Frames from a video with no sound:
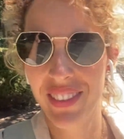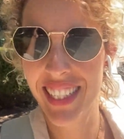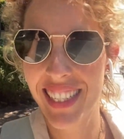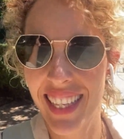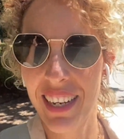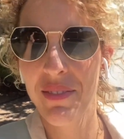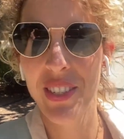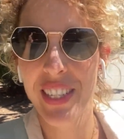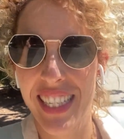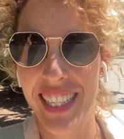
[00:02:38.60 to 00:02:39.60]

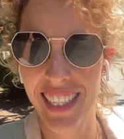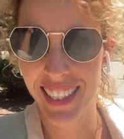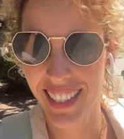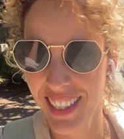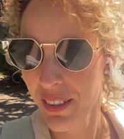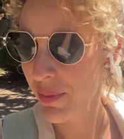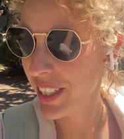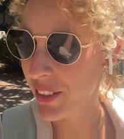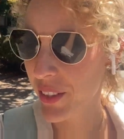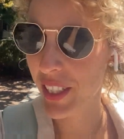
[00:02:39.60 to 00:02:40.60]
estamos?
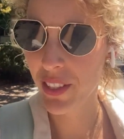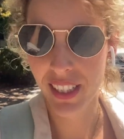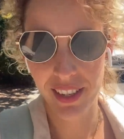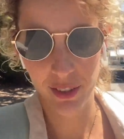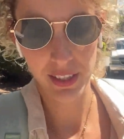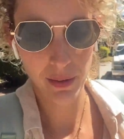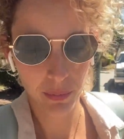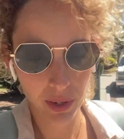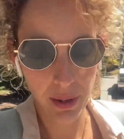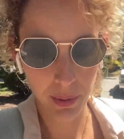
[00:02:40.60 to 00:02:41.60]
Bueno, hoy no he tenido
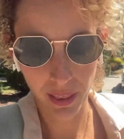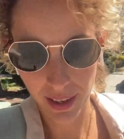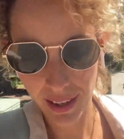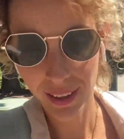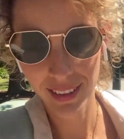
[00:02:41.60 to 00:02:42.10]
tiempo, la verdad.